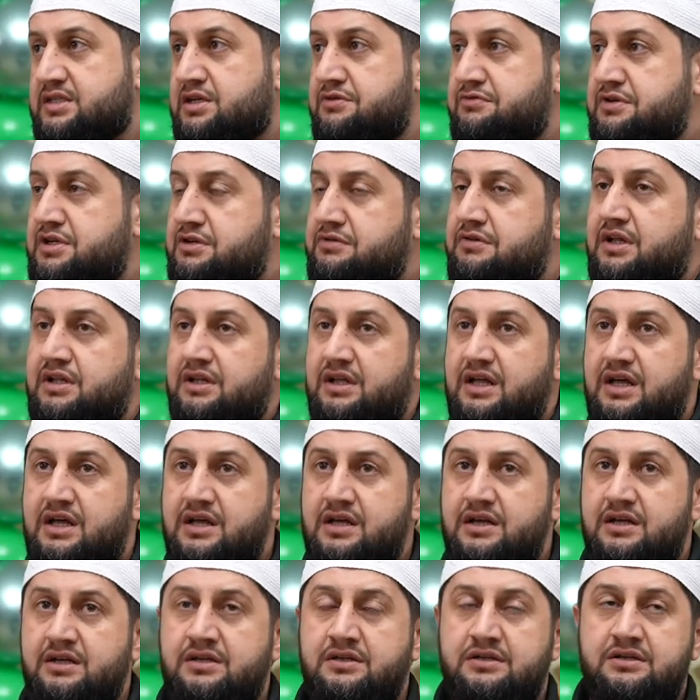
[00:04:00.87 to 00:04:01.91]
за веру
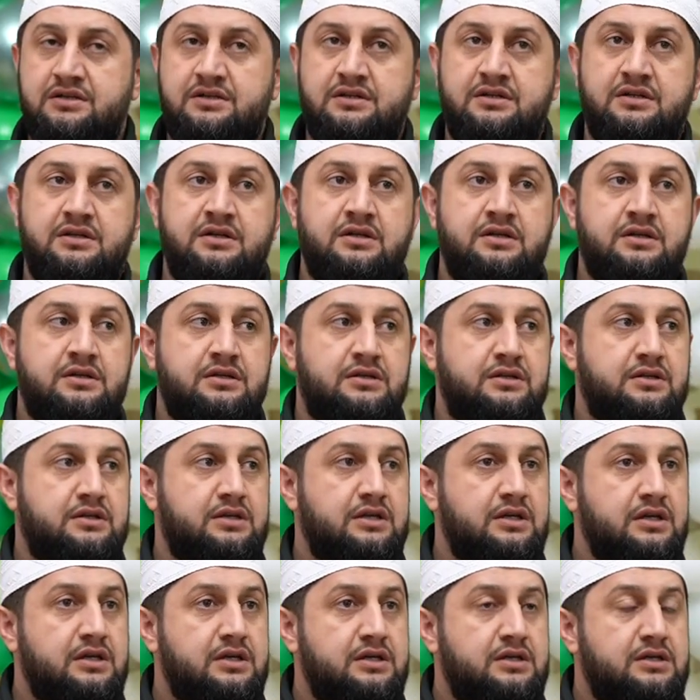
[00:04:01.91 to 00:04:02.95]
Аллаха
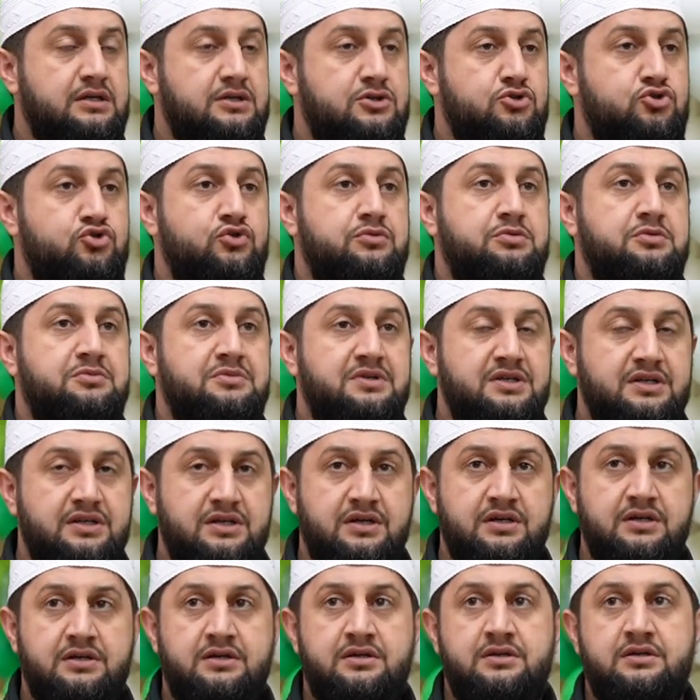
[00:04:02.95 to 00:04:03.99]
и чтобы мы
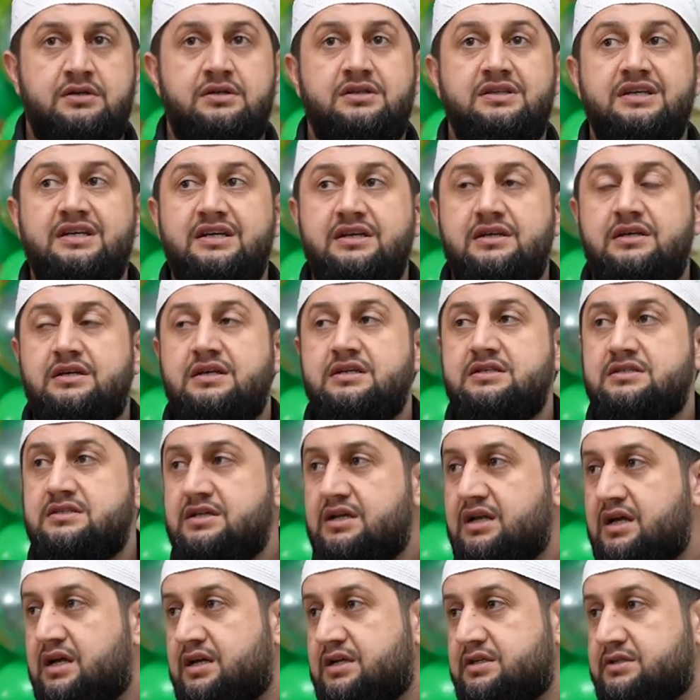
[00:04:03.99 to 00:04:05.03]
не
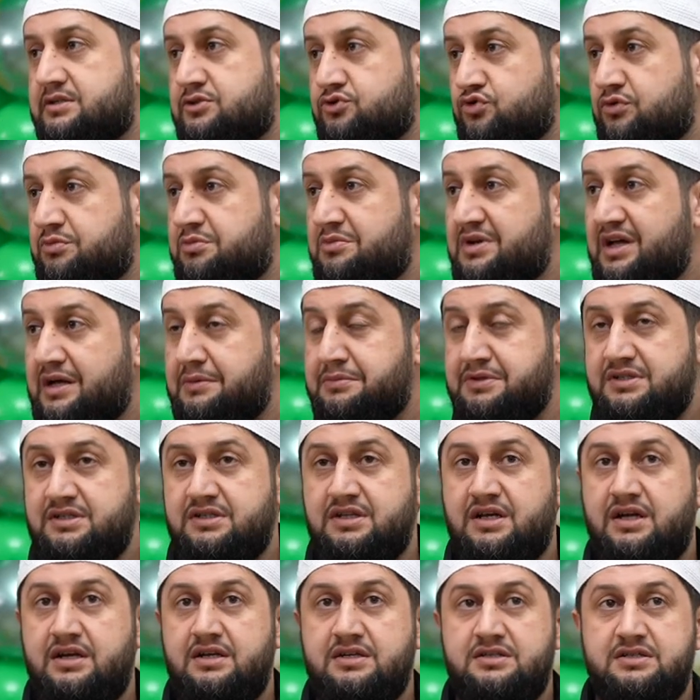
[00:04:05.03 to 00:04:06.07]
разделялись, чтобы мы
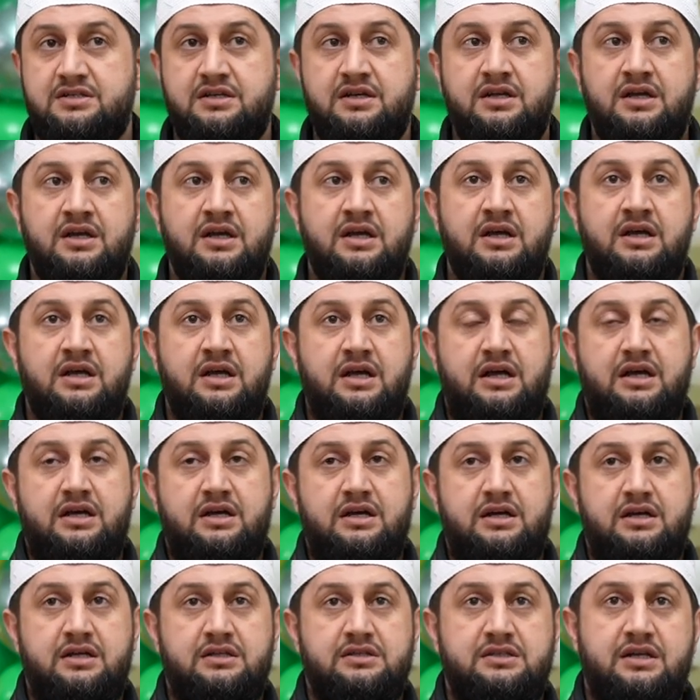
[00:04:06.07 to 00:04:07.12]
объединялись.
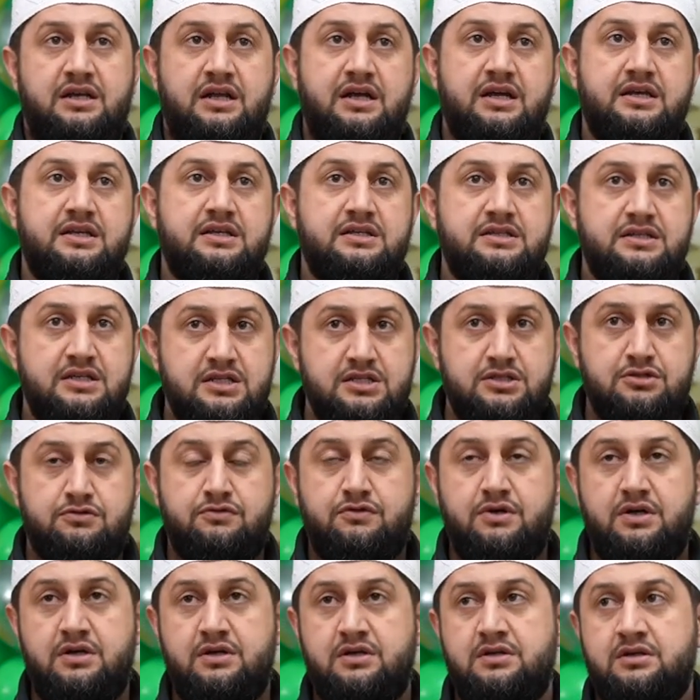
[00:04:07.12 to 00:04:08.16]
А для
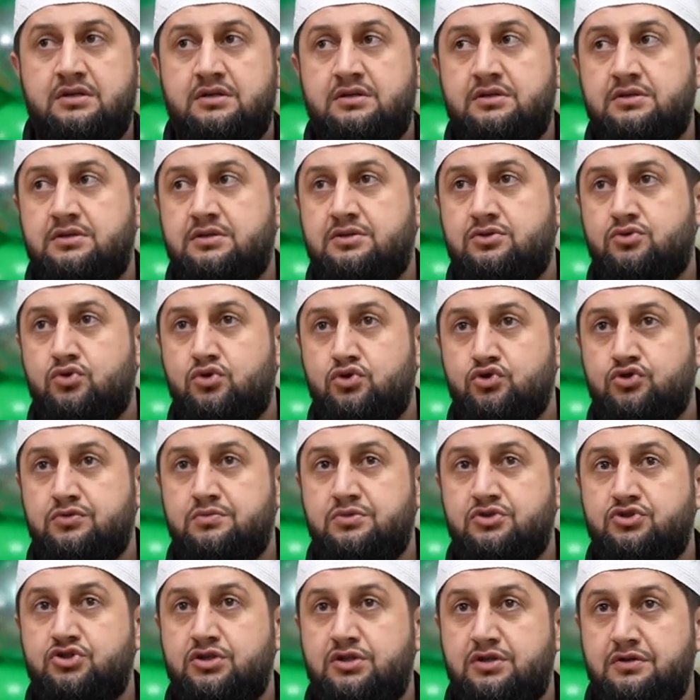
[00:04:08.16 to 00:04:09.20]
единства должен
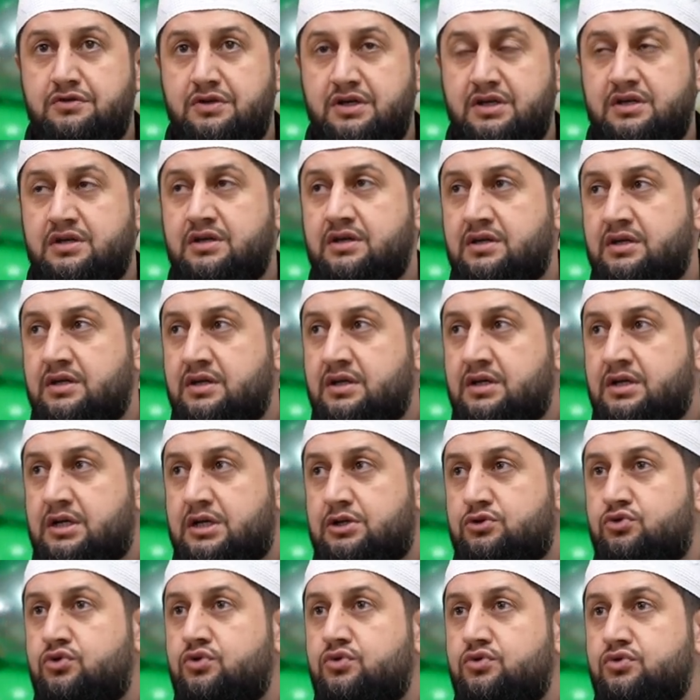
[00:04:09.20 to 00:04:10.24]
быть человек,
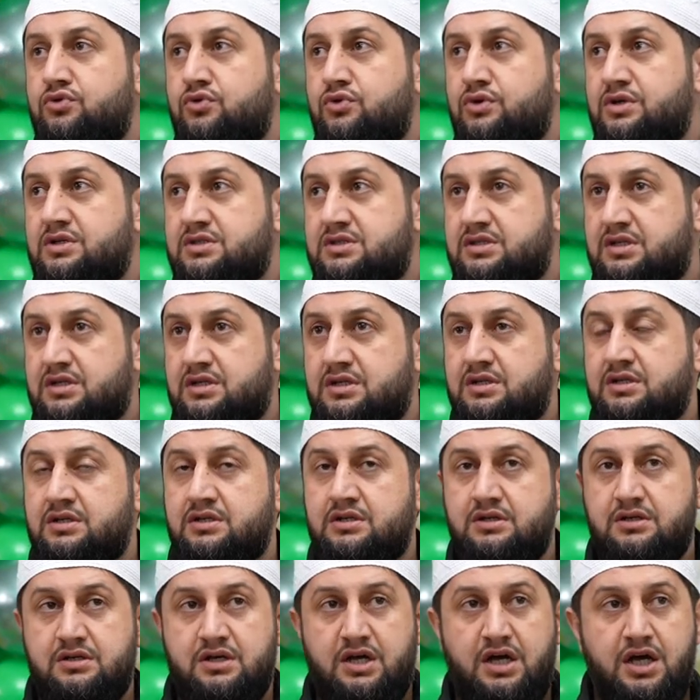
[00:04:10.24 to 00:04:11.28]
который у него есть
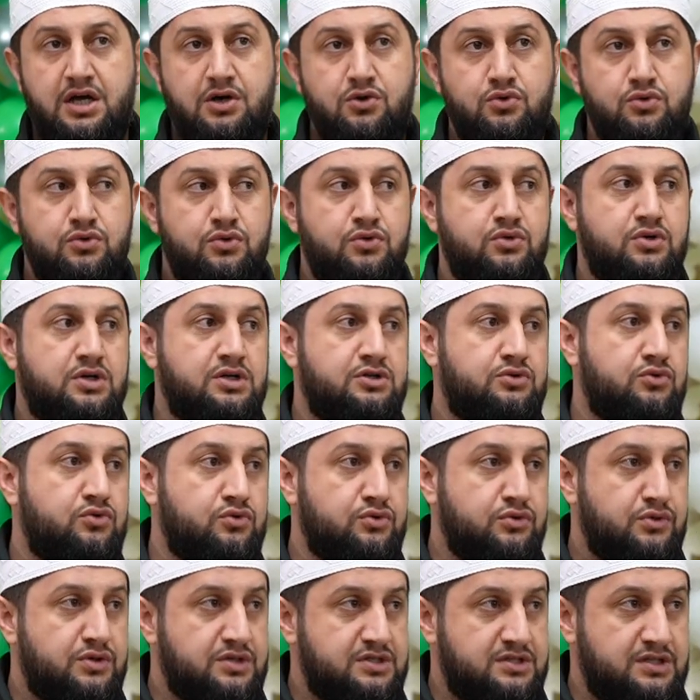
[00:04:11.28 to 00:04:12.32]
аклу, который у
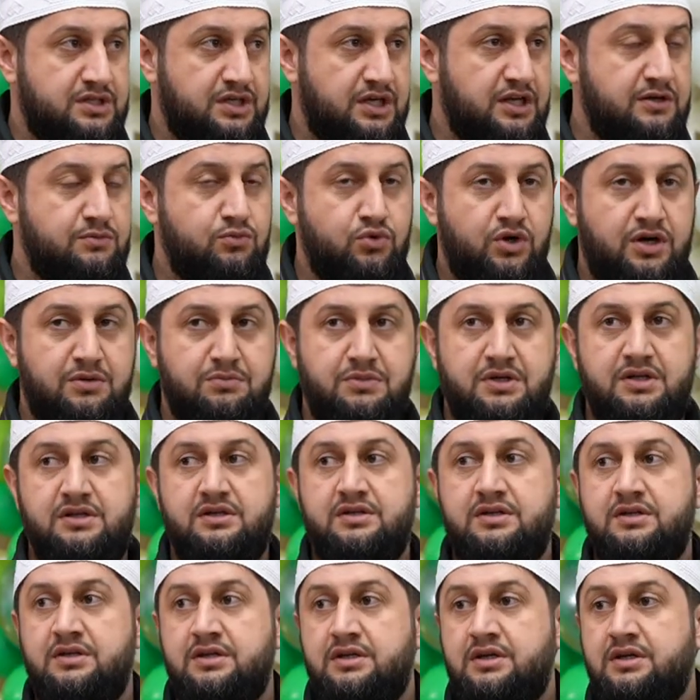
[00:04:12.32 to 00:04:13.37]
него есть ильм амал.
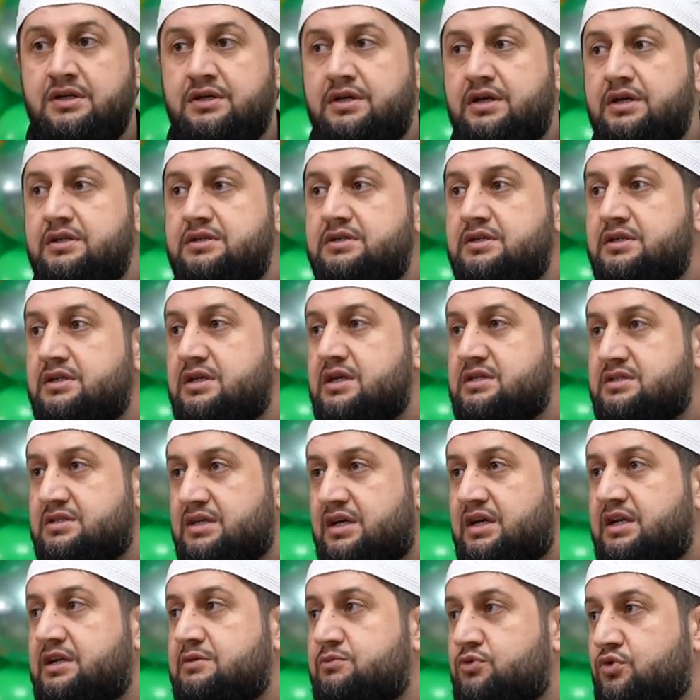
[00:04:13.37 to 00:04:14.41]
Эти и есть
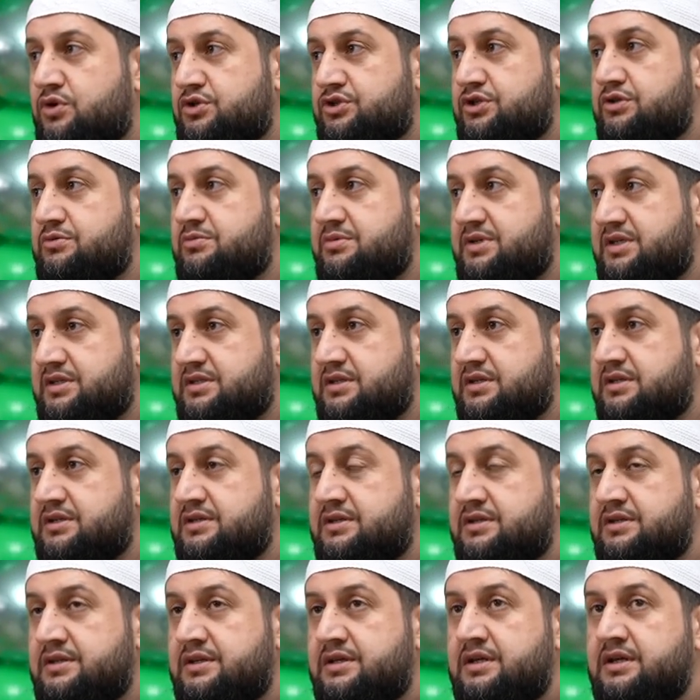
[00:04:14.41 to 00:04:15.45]
алим, уважаемые братья.
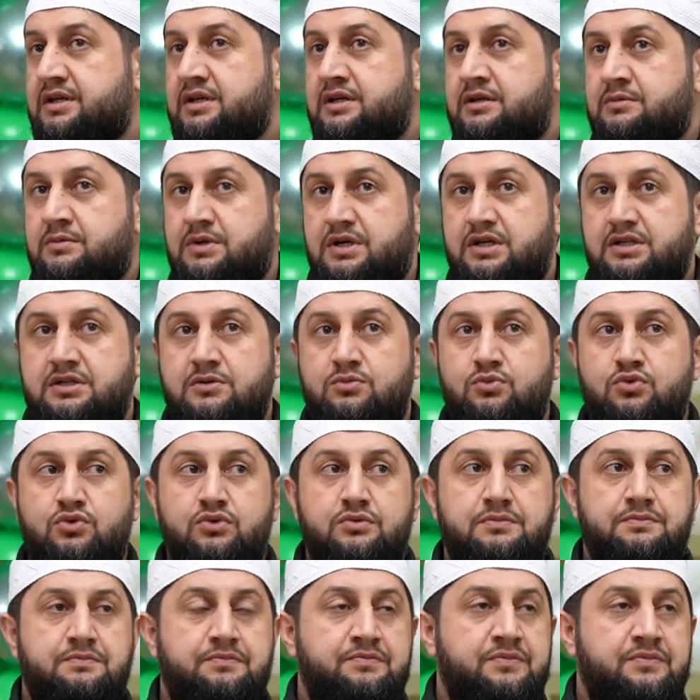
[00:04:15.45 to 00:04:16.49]
Поэтому,